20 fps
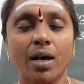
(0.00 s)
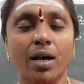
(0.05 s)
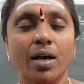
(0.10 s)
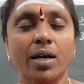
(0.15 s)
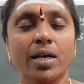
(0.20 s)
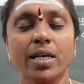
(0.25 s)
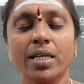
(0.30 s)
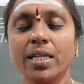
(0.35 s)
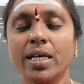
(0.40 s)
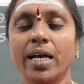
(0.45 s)

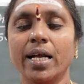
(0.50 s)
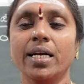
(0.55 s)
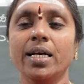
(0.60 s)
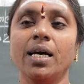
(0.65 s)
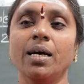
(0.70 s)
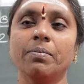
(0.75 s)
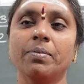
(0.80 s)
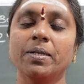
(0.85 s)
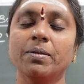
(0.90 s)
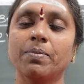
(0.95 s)
இது என்ன
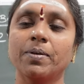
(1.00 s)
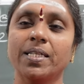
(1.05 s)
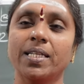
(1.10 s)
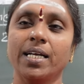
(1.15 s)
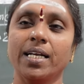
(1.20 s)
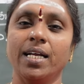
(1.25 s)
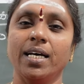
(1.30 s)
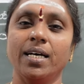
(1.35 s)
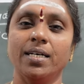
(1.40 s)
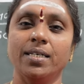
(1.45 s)
அப்படின்னு
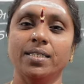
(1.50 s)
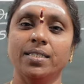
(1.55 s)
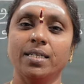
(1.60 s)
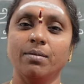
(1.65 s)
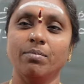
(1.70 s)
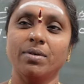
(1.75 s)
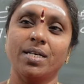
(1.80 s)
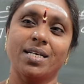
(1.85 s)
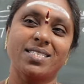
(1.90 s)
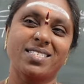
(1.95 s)
பார்த்திங்கன்னா
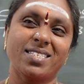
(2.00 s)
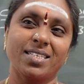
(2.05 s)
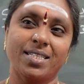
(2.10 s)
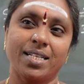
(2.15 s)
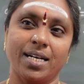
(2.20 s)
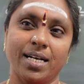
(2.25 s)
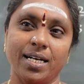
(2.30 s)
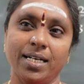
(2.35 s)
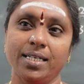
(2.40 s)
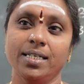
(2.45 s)
நம்ம
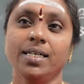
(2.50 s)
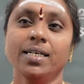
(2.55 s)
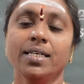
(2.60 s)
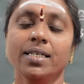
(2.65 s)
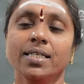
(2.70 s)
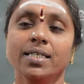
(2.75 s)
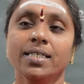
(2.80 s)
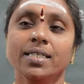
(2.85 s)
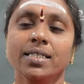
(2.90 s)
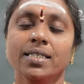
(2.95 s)
நட்சத்திரங்கள்
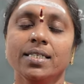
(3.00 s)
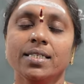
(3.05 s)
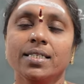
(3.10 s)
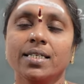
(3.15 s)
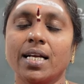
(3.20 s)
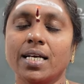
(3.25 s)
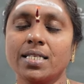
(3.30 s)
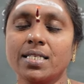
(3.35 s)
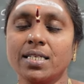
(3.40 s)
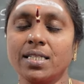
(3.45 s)

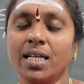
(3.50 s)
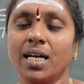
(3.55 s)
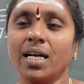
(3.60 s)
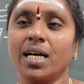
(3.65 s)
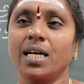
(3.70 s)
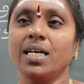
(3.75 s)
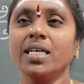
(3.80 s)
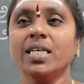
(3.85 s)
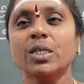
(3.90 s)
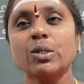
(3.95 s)

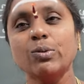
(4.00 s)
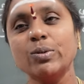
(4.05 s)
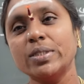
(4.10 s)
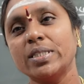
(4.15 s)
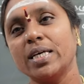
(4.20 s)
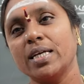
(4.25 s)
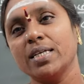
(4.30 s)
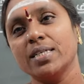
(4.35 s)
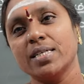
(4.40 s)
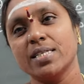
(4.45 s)
நட்சத்திரங்கள்
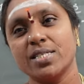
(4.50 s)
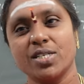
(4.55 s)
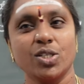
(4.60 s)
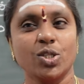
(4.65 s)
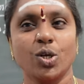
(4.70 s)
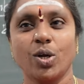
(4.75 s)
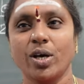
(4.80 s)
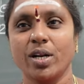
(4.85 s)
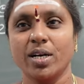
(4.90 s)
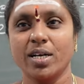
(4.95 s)
இருபத்தேழு
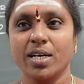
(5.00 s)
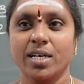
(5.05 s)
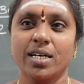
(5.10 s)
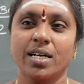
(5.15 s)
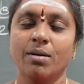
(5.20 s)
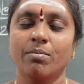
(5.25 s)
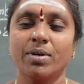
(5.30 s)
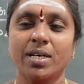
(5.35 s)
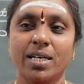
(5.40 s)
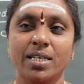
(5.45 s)
நட்சத்திரம் இருக்குது
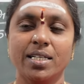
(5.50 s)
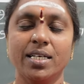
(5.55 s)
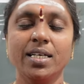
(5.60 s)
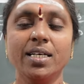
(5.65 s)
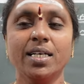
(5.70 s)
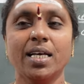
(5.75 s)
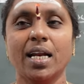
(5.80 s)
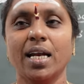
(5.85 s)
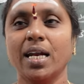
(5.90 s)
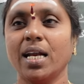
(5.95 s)
நமக்கு அது
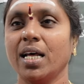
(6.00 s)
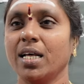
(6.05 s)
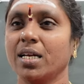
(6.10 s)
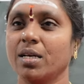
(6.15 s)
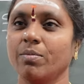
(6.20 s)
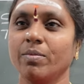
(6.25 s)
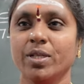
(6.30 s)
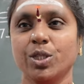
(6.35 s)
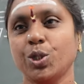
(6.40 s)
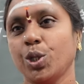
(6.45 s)

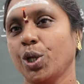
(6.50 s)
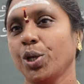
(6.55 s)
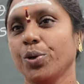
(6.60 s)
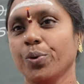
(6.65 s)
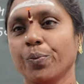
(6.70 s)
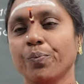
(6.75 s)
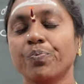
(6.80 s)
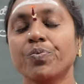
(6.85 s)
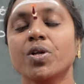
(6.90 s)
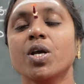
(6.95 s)
எல்லாருக்குமே
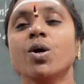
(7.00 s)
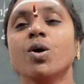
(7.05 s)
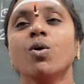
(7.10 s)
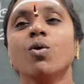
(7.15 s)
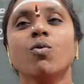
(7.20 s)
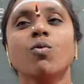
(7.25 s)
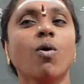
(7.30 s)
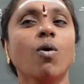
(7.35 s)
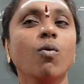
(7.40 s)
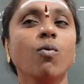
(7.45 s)
தெரியும்
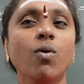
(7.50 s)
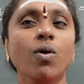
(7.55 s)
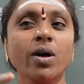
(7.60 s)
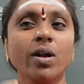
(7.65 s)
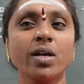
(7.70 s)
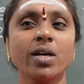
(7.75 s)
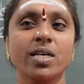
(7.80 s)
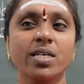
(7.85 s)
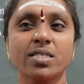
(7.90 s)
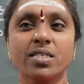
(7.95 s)
ஒவ்வொரு
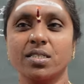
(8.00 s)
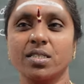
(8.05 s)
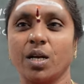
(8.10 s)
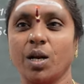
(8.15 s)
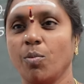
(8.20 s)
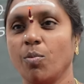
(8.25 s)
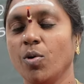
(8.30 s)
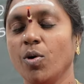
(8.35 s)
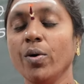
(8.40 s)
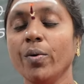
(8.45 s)

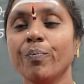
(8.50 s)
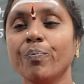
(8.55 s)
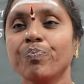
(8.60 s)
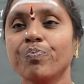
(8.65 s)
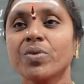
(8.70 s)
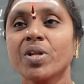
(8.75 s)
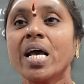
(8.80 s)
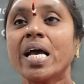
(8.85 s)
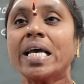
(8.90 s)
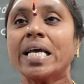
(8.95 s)
நட்சத்திரமும்
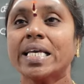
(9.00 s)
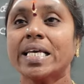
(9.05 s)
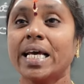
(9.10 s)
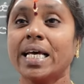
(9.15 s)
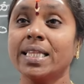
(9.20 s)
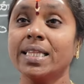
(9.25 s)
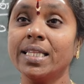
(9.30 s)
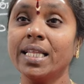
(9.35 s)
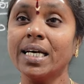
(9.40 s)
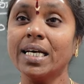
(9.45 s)

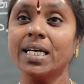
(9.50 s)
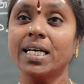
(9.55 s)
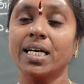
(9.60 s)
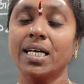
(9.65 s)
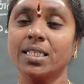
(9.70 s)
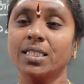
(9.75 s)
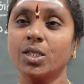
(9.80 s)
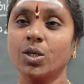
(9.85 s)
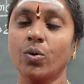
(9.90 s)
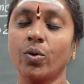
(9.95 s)
எந்த
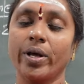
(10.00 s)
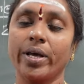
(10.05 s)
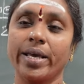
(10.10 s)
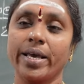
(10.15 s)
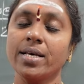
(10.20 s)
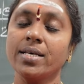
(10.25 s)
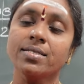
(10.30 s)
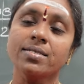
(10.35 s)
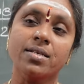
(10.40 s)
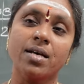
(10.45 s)
கிரகத்தினுடைய
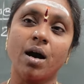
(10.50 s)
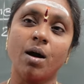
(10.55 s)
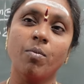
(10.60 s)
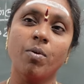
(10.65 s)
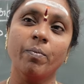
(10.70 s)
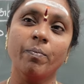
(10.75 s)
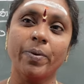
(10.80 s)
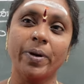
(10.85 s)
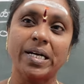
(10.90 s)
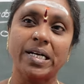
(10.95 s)

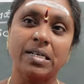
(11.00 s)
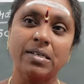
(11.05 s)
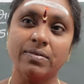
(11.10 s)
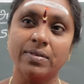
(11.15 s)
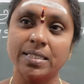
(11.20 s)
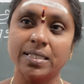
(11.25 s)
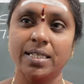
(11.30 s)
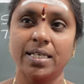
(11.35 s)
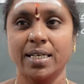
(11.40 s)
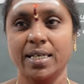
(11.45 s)
சாபம் பெற்று
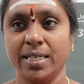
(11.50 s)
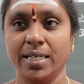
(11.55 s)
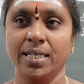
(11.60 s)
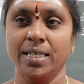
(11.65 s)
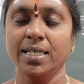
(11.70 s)
வந்திருக்கு